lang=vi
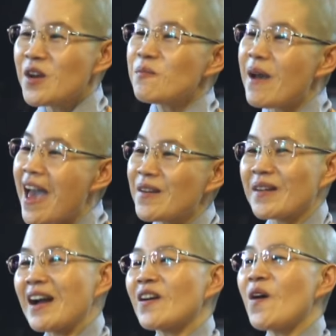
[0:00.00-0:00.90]
nếu
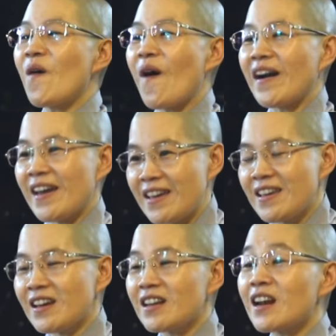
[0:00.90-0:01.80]
mẹ của các con hoan
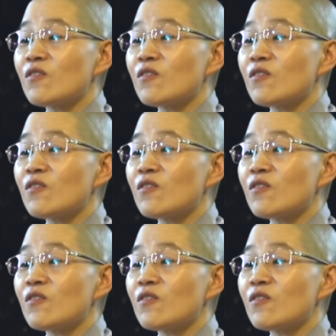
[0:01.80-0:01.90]
hỷ